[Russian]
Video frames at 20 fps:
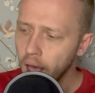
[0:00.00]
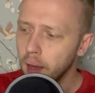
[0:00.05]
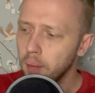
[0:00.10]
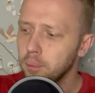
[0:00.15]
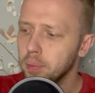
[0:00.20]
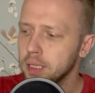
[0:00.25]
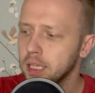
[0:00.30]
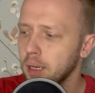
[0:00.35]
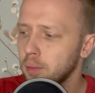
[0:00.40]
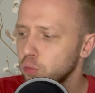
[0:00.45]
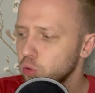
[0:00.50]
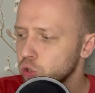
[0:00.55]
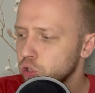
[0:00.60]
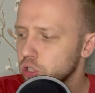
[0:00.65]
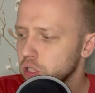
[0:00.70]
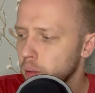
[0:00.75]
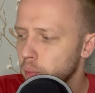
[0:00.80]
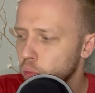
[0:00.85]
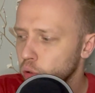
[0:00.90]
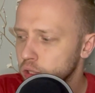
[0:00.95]
Потому
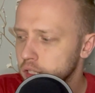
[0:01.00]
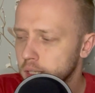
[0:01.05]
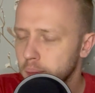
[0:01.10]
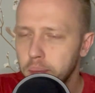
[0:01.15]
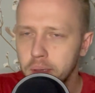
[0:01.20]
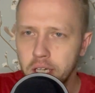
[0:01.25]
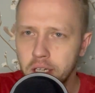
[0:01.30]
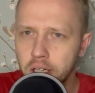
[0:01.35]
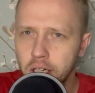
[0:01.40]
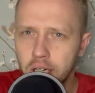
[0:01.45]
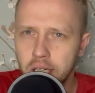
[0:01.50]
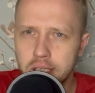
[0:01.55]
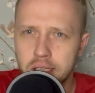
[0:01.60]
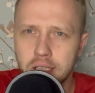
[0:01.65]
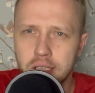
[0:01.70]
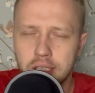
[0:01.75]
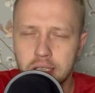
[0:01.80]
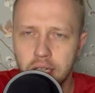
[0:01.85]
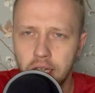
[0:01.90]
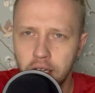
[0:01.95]
что мозг прекрасно
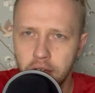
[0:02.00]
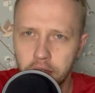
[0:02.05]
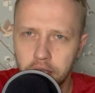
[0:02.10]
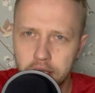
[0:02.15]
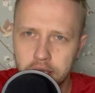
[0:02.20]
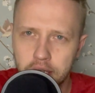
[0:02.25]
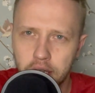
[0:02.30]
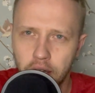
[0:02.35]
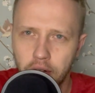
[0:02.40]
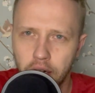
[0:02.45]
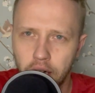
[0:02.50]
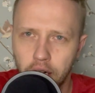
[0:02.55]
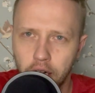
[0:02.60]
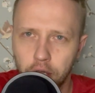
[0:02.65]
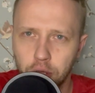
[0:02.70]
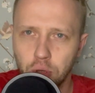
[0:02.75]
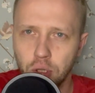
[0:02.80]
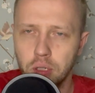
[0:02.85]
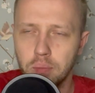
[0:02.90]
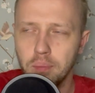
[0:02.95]
склеивает слова,
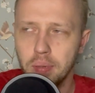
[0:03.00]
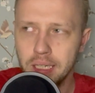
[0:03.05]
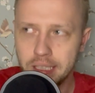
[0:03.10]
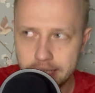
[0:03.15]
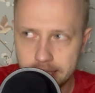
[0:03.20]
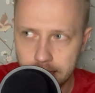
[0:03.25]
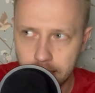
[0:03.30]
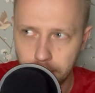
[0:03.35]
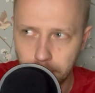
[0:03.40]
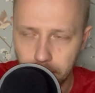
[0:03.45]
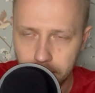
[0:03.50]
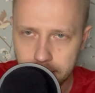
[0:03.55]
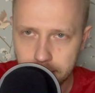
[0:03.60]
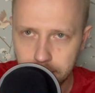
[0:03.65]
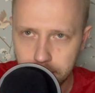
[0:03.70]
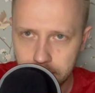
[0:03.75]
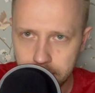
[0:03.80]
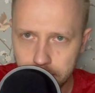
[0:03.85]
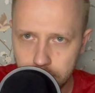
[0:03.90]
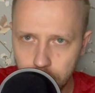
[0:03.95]
которые близки по
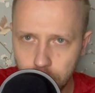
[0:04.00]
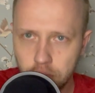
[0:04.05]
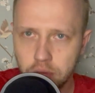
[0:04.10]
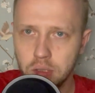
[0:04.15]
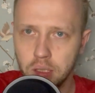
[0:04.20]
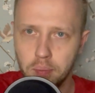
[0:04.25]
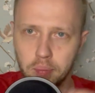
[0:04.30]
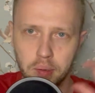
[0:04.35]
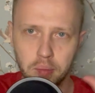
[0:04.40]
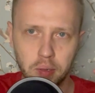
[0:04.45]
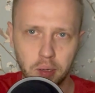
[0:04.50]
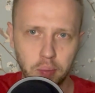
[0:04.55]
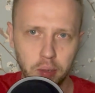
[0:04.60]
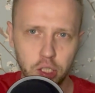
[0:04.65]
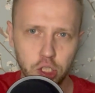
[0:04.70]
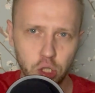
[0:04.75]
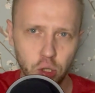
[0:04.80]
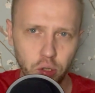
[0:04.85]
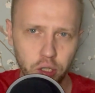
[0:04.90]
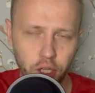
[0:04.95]
смыслу, например,
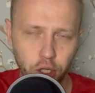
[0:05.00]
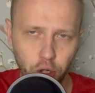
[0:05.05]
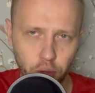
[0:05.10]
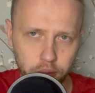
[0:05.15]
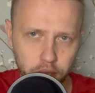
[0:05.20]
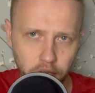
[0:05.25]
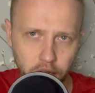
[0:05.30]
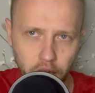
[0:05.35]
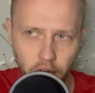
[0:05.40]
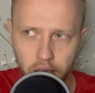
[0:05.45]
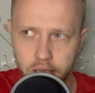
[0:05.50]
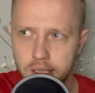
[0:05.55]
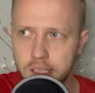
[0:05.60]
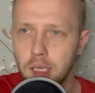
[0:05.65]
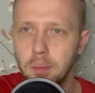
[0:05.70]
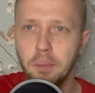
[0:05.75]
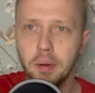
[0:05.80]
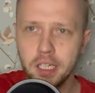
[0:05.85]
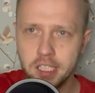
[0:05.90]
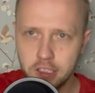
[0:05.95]
большой, огромный, гигантский.
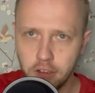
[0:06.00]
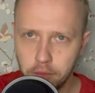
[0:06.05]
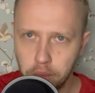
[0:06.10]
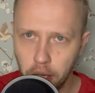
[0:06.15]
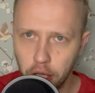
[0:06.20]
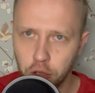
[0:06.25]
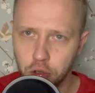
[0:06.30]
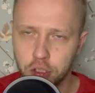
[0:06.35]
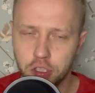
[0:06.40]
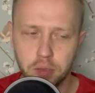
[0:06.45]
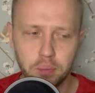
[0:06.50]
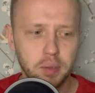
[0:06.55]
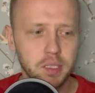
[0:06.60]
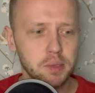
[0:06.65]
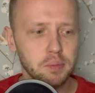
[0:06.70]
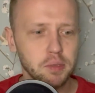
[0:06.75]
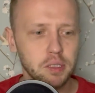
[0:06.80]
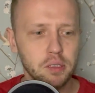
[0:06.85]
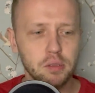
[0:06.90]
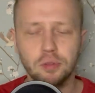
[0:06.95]
Противоположный по
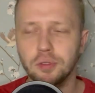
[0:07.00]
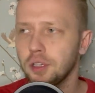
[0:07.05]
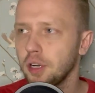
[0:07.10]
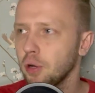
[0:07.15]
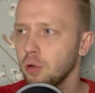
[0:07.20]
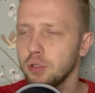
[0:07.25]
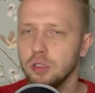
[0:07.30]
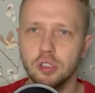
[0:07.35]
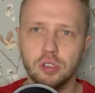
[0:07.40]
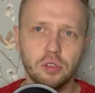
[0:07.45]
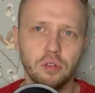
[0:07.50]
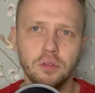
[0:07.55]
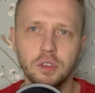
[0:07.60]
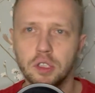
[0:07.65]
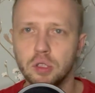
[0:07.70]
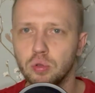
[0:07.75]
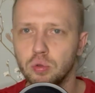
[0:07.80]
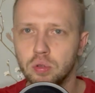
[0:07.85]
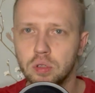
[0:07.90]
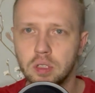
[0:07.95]
смыслу, дорогой, дешевый,
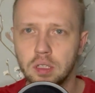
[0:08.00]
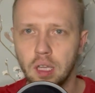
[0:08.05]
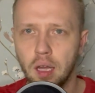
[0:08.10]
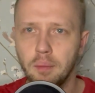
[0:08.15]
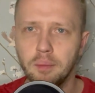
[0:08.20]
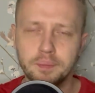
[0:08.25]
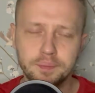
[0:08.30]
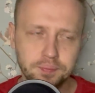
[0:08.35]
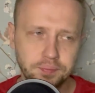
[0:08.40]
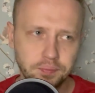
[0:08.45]
тут, там.